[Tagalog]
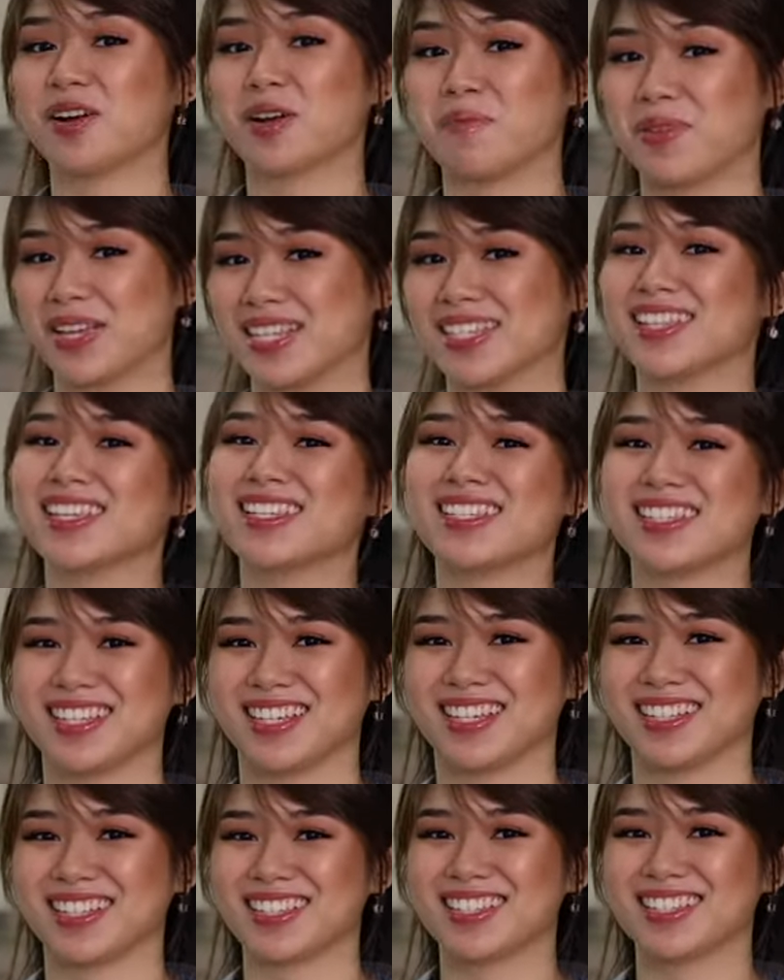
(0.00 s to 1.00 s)
or business
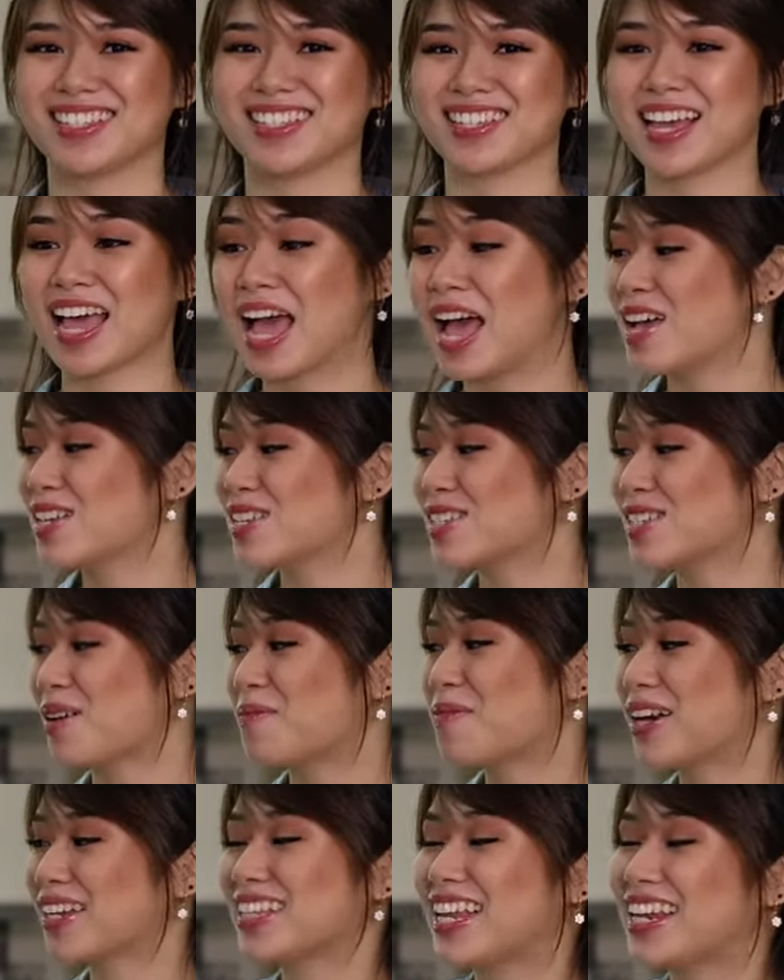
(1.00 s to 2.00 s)
needs.
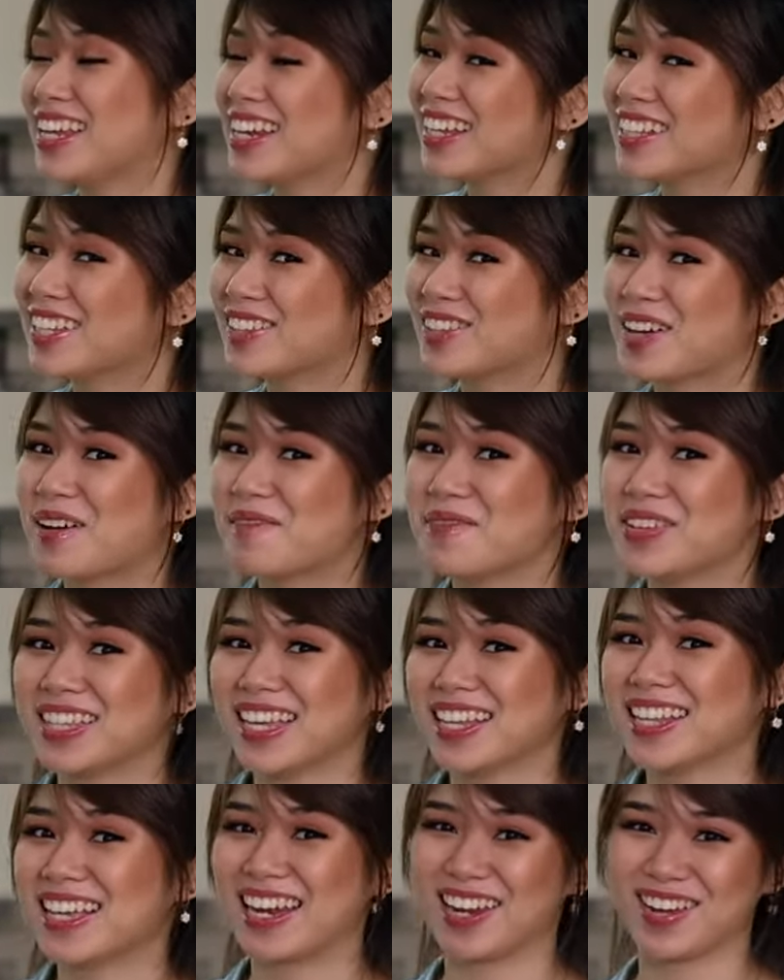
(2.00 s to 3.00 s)
Sobrang dali lang nito
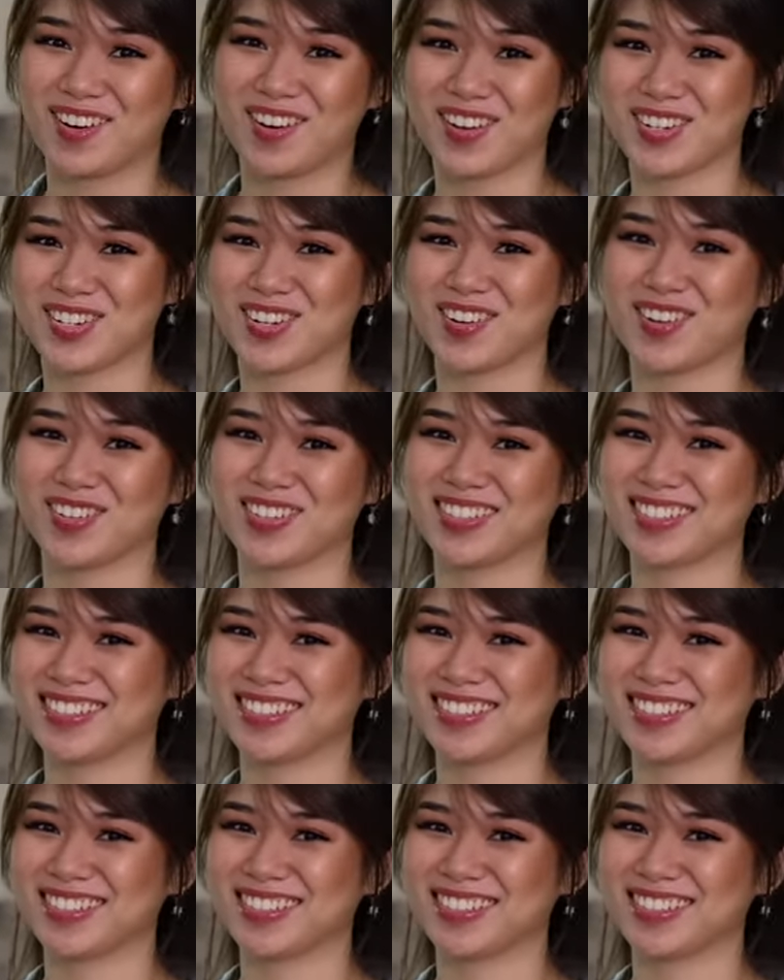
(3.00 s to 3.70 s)
gamitin ka negosyo.